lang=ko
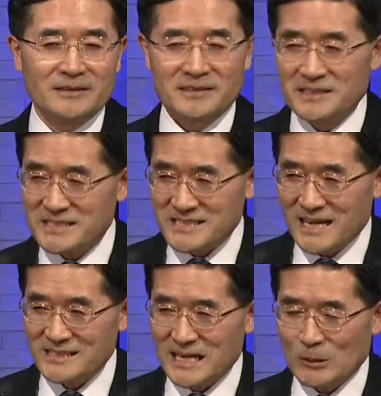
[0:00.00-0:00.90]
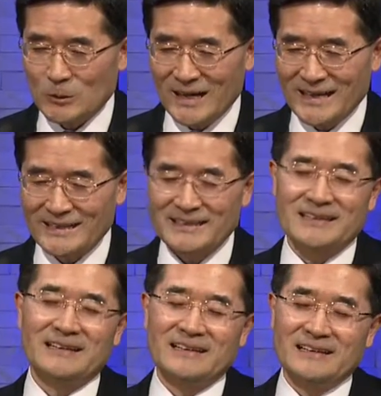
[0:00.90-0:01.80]
이 세상 살
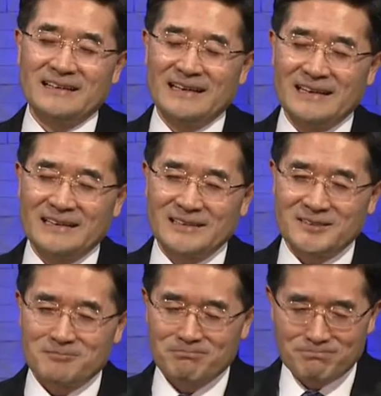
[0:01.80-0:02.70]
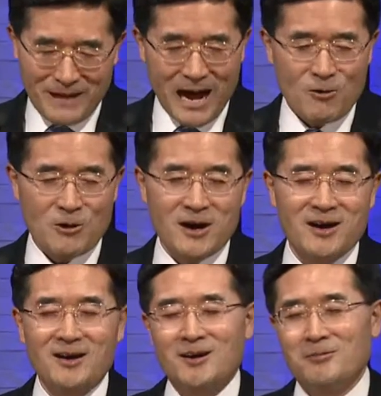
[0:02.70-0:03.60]
동안엔
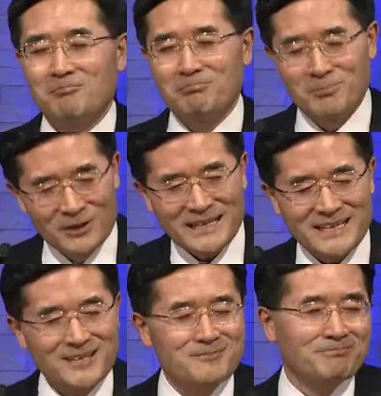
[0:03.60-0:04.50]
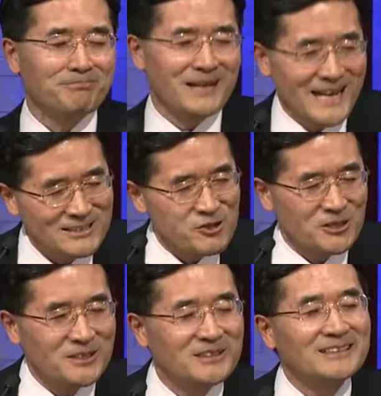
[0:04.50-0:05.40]
파워, 머니,
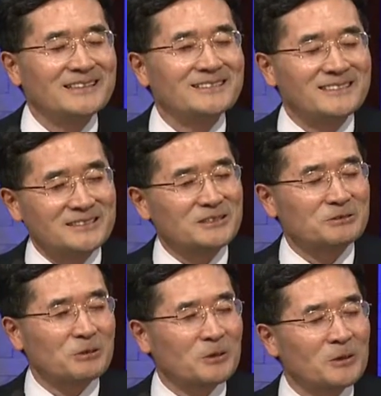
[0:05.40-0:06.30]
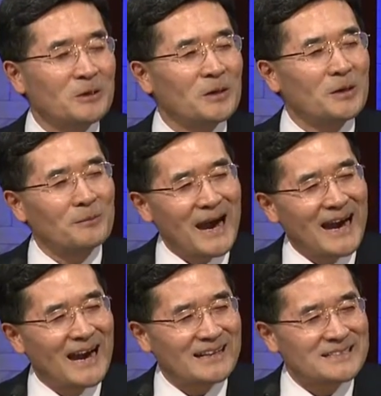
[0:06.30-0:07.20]
플레저 등등으로
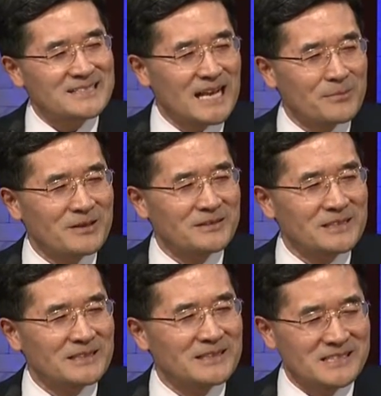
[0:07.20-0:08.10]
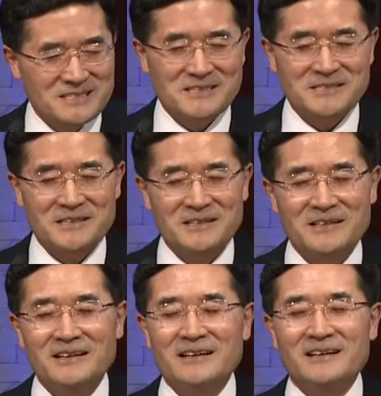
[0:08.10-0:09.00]
많은 차별이 있어서